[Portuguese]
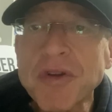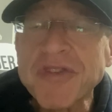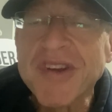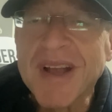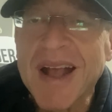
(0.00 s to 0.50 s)

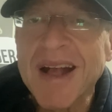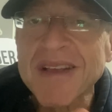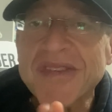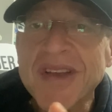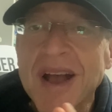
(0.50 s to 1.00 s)
de
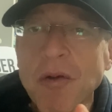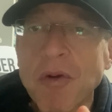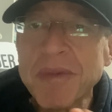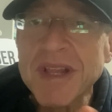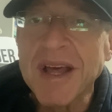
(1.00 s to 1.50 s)
gás e água
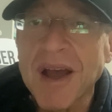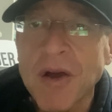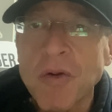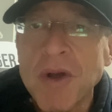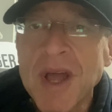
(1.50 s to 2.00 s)

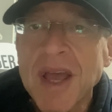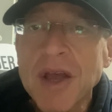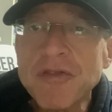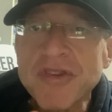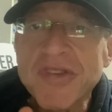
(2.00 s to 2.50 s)
mineral.
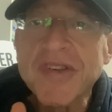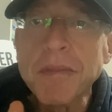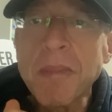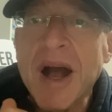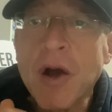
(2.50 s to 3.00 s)
Eu disse
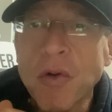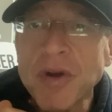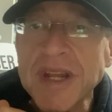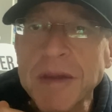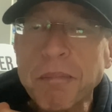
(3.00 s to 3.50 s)

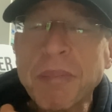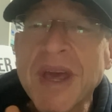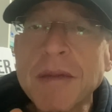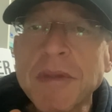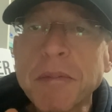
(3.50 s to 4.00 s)
Marrone,
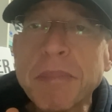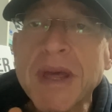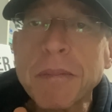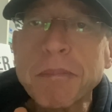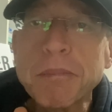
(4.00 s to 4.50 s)

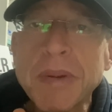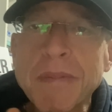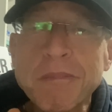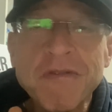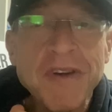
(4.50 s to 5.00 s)
PMP
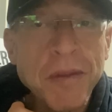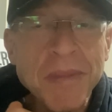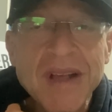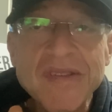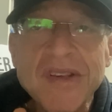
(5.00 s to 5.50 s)

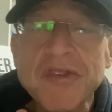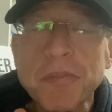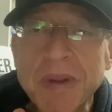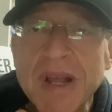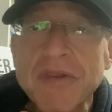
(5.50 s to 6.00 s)
Farmácias
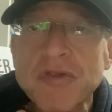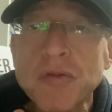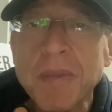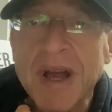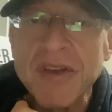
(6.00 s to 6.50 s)
Preço
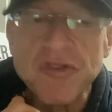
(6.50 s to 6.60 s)
Mais